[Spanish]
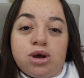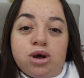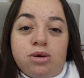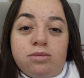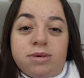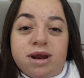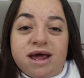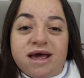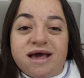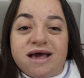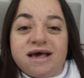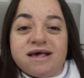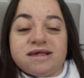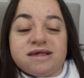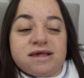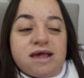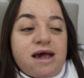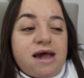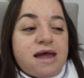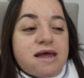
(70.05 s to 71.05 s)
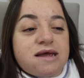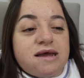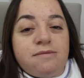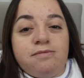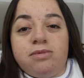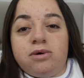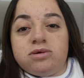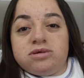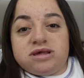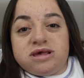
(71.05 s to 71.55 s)
nombre es
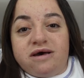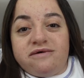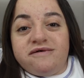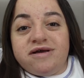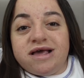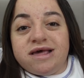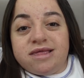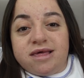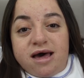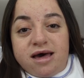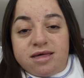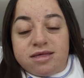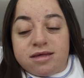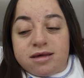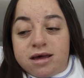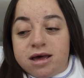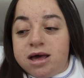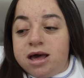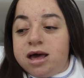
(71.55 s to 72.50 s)
responsabilidad.